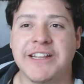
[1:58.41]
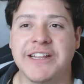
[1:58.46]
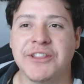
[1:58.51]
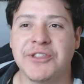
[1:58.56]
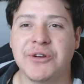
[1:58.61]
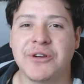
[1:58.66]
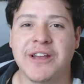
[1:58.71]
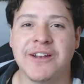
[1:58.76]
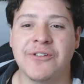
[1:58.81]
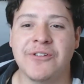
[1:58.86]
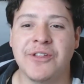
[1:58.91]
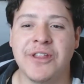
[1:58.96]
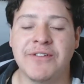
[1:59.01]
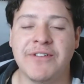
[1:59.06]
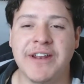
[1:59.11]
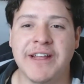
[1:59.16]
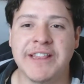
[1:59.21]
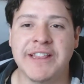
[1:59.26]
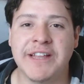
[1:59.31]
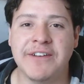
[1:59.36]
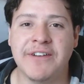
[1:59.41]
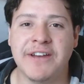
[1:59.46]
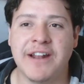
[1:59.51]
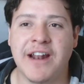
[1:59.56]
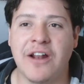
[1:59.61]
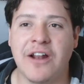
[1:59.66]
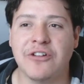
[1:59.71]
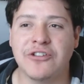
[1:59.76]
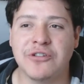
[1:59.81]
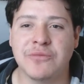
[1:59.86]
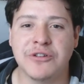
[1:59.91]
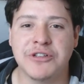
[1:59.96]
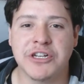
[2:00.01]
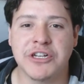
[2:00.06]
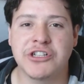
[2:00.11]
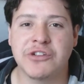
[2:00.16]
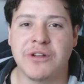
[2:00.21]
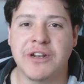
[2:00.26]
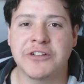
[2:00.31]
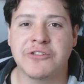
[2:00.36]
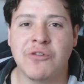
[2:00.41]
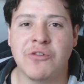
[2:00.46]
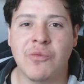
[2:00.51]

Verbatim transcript: siento que no deberían de ver a los homosexuales